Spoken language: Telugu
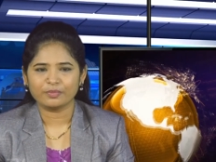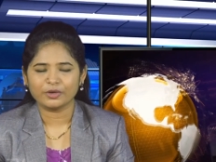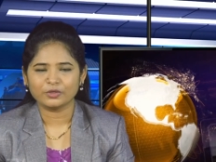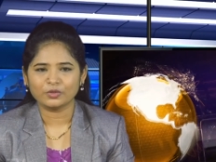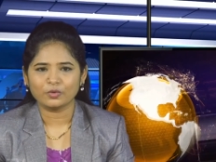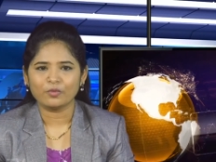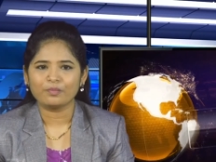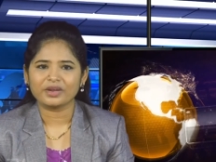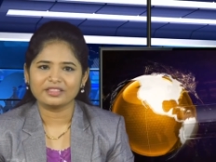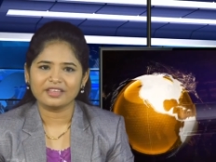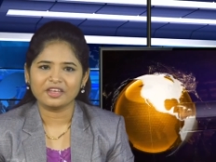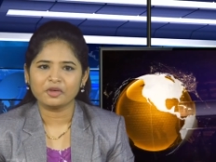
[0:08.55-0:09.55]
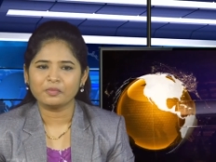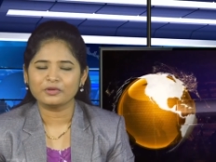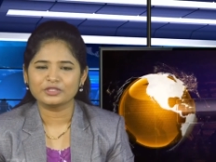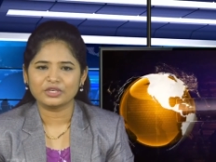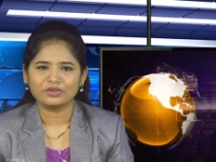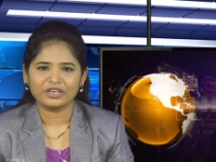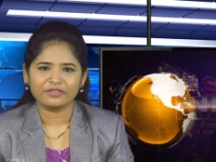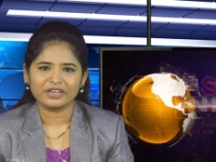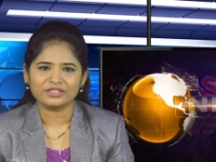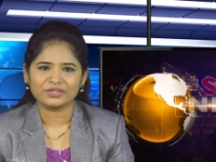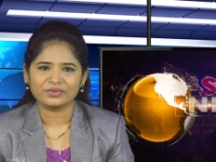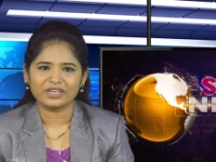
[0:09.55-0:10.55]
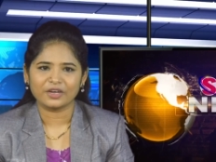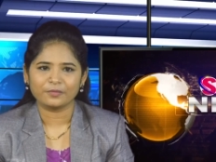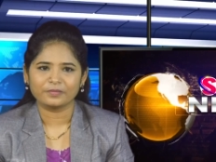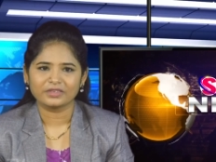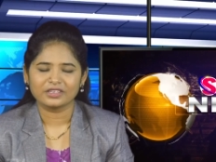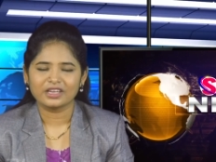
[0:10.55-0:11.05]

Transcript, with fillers: చేపడుతూ ప్రత్యేక పూజలు నిర్వహిస్తున్నారు